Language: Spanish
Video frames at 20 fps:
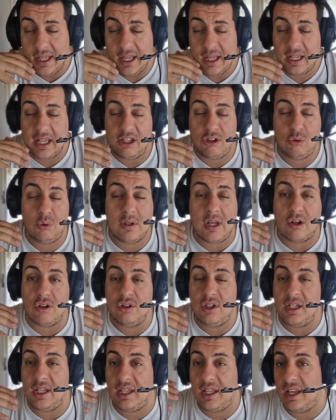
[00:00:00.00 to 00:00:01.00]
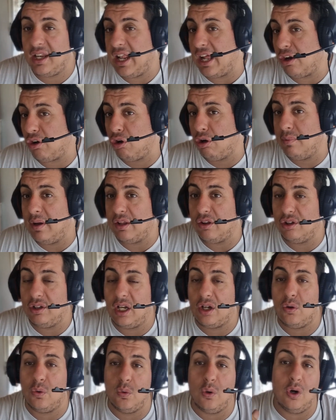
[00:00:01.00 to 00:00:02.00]
que sueña con dirigir de Arroba, donde él
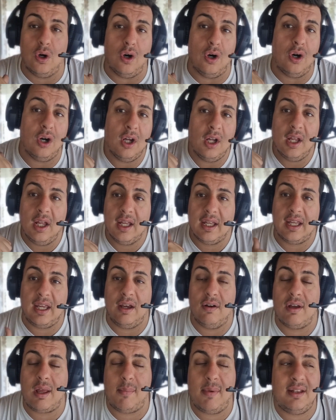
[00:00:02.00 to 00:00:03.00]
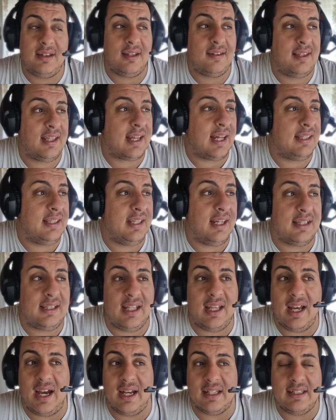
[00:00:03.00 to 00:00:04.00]
jugó, que obviamente se
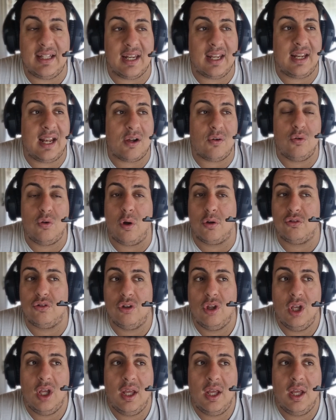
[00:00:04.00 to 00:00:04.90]
candidatea a estar en algunos